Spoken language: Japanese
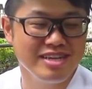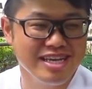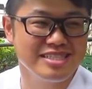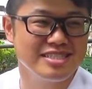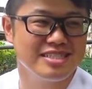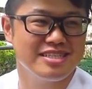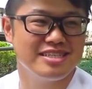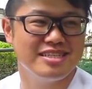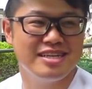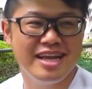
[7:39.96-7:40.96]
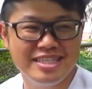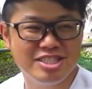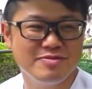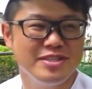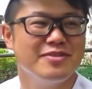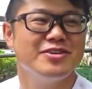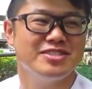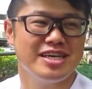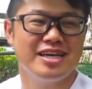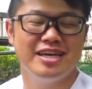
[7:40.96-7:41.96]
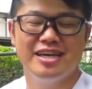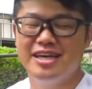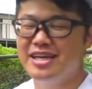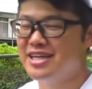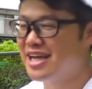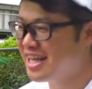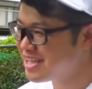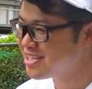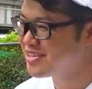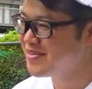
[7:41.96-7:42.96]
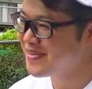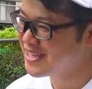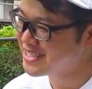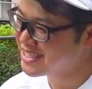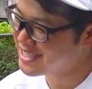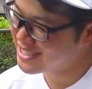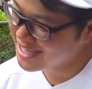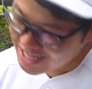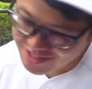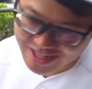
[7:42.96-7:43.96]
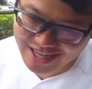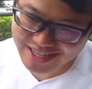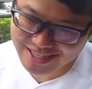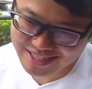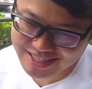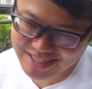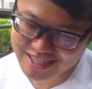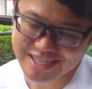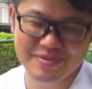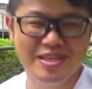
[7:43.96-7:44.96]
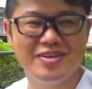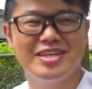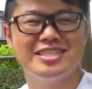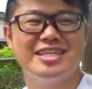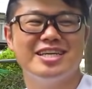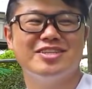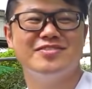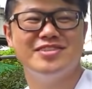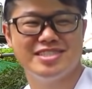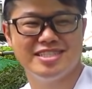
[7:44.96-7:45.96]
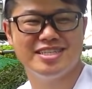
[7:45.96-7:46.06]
りあえず練習見てみようぜ。監督もまだサードでって決めたわけじゃないと思うし